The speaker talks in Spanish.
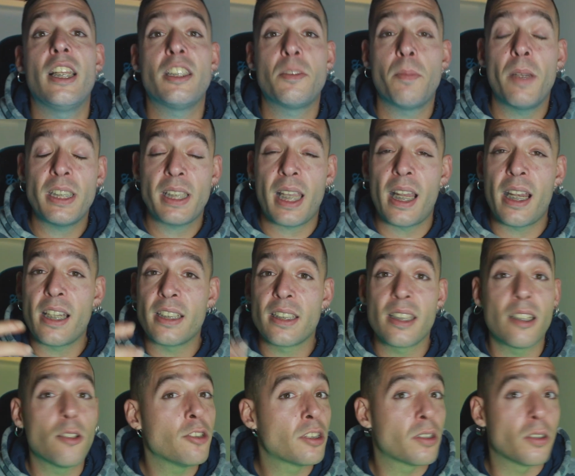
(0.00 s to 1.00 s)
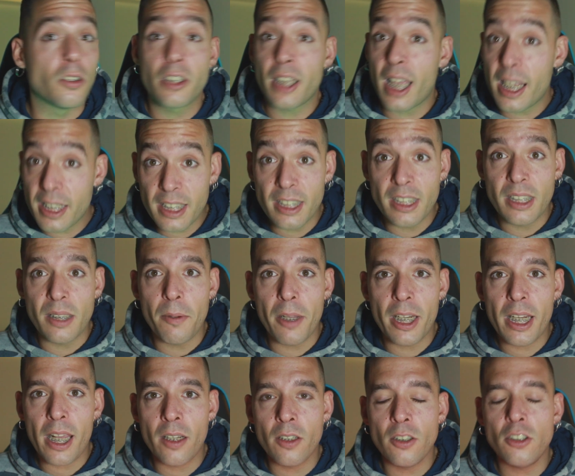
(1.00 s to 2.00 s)
las máscaras de nuestros huskies
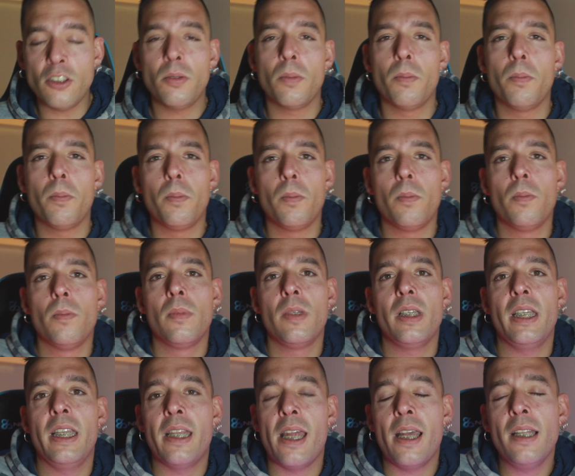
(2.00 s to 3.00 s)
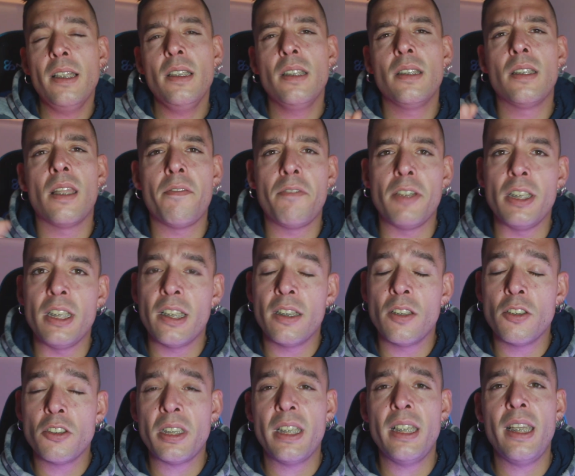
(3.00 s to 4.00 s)
siberianos irán
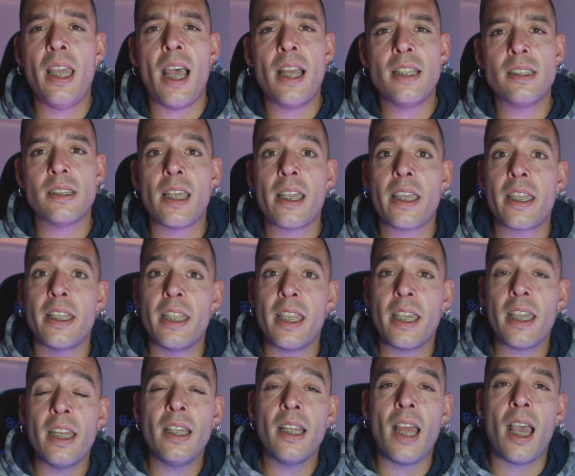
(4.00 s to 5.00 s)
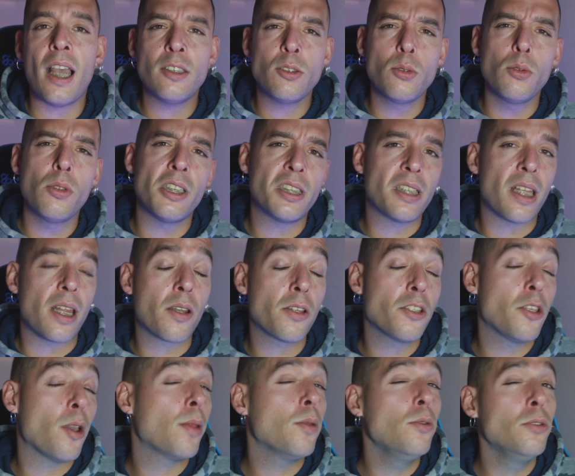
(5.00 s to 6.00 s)
definiéndose hasta que lleguen a su
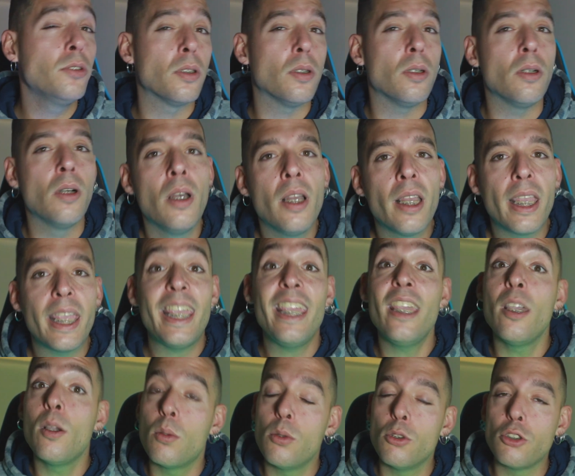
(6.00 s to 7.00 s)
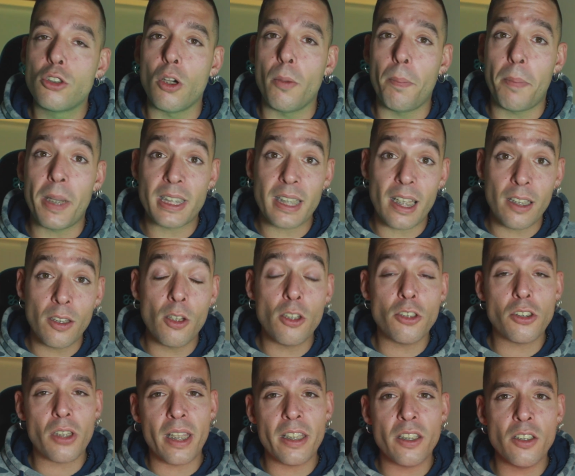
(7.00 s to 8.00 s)
desarrollo adulto. Incluso pasando
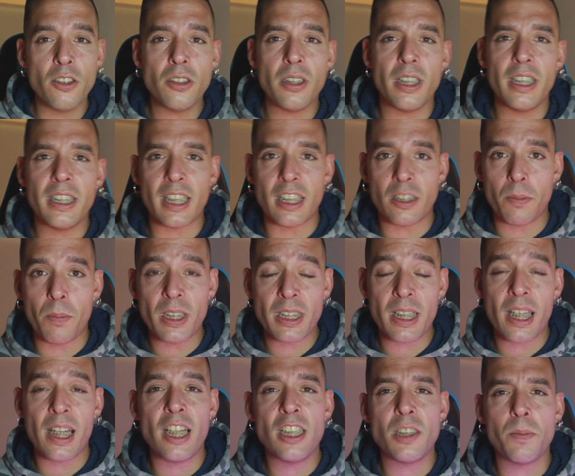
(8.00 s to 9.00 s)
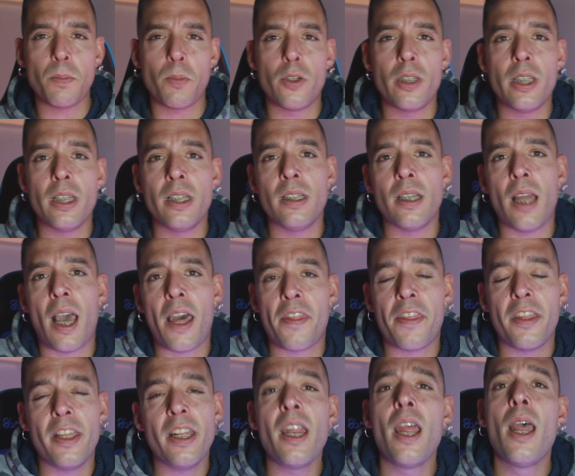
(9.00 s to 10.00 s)
los años, esas máscaras pueden
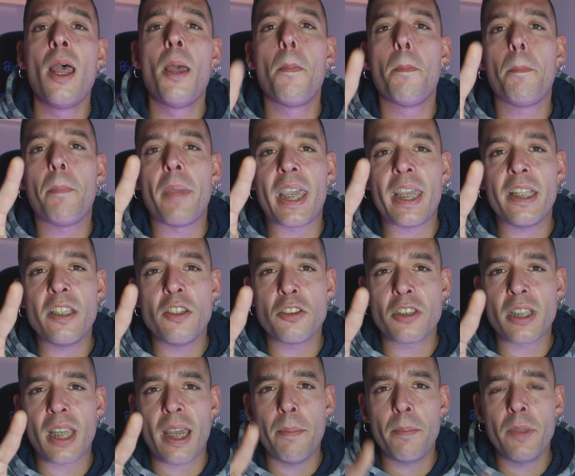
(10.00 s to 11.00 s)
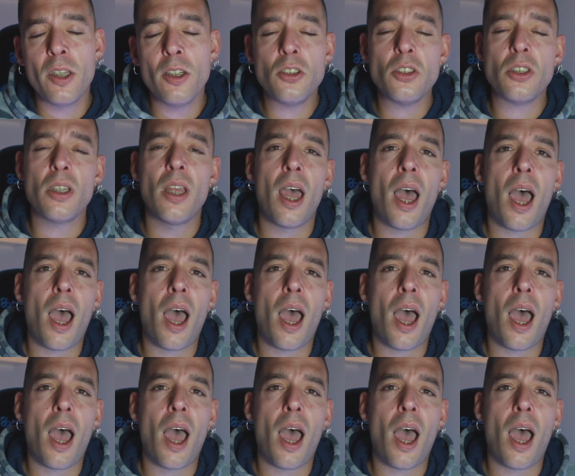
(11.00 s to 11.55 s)
hacer pequeños cambios,